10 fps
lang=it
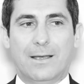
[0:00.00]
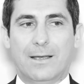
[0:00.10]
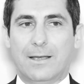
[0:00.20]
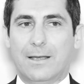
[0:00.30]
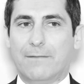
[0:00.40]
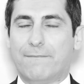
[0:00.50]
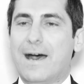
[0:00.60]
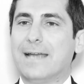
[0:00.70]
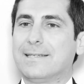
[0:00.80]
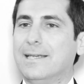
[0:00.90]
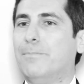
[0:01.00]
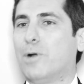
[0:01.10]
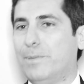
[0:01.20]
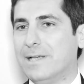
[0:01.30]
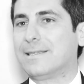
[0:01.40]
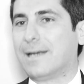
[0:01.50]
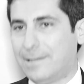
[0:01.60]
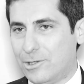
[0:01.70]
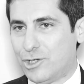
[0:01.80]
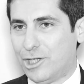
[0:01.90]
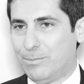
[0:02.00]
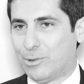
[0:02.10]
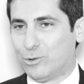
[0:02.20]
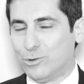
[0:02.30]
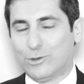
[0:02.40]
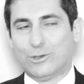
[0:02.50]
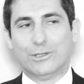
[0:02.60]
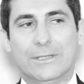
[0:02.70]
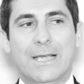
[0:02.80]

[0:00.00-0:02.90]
eh, farsi le proprie strategie di prodotto.